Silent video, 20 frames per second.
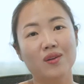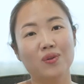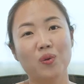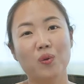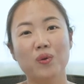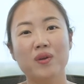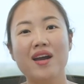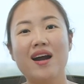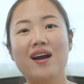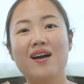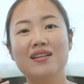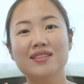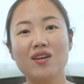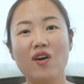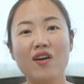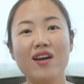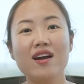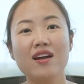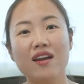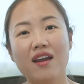동양과
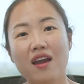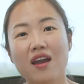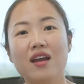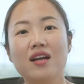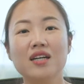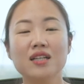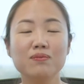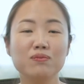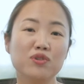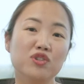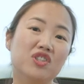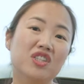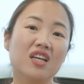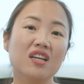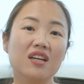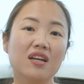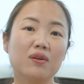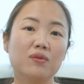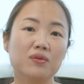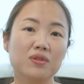서양계의 큰
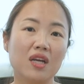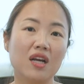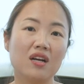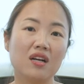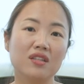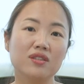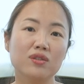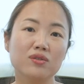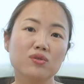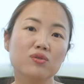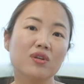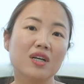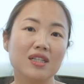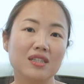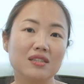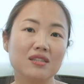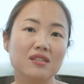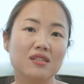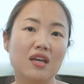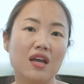분쟁이라고도 생각하실 수가
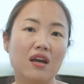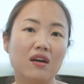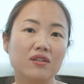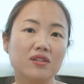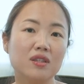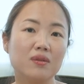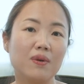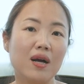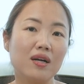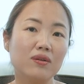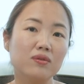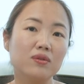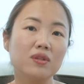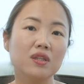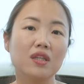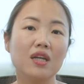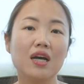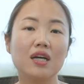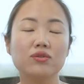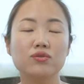있으세요. 지금
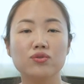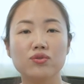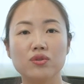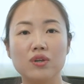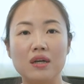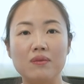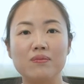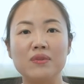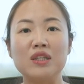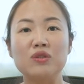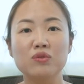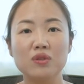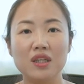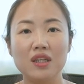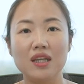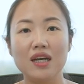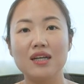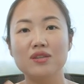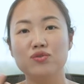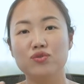한국이나 중, 아,
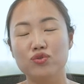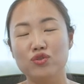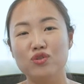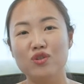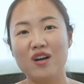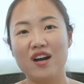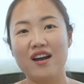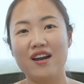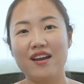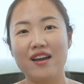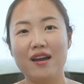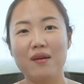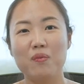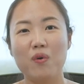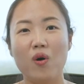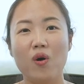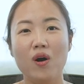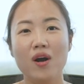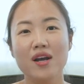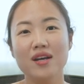미국이나 중국과의
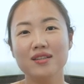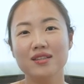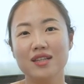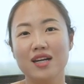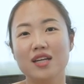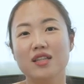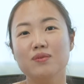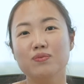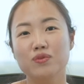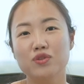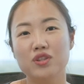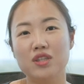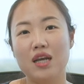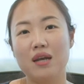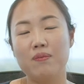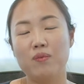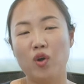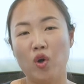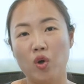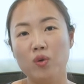뭐 트레이드
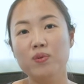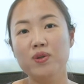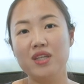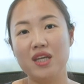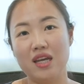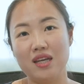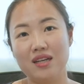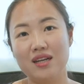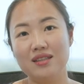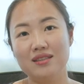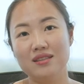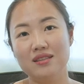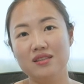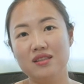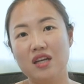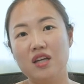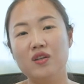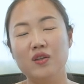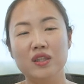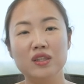분쟁 뭐 여러 번 얘기를
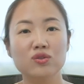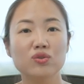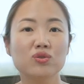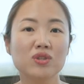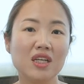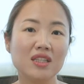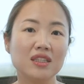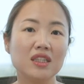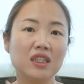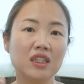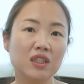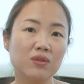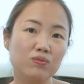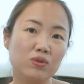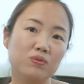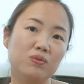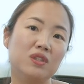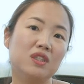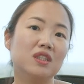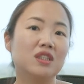하시는데 이 중 사실 큰
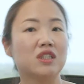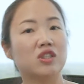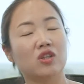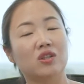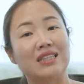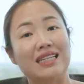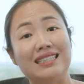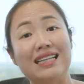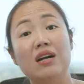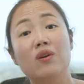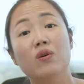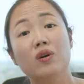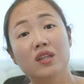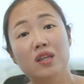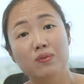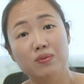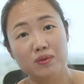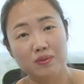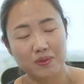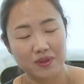부분이 지적
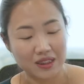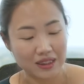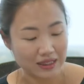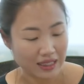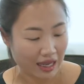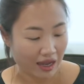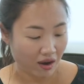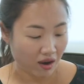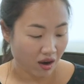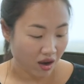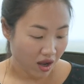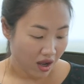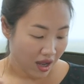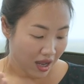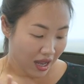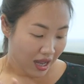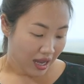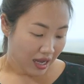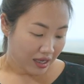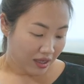재산권의 부분이세요.
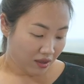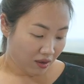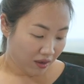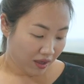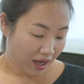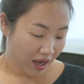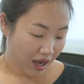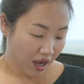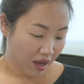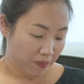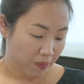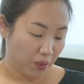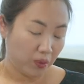이렇게